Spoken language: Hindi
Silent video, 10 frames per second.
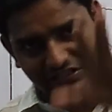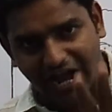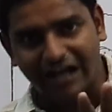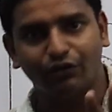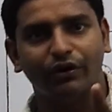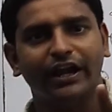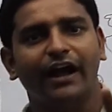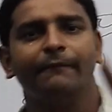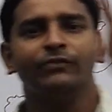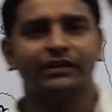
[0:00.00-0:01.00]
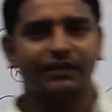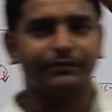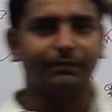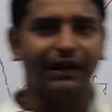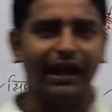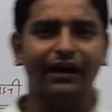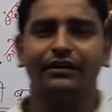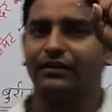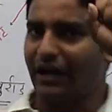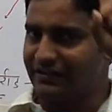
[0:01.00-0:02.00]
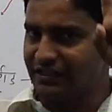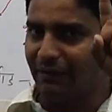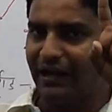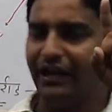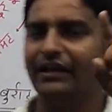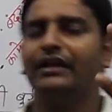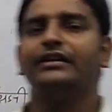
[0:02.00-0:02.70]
चार हो गया सबसे पहला ट्रांस हिमालय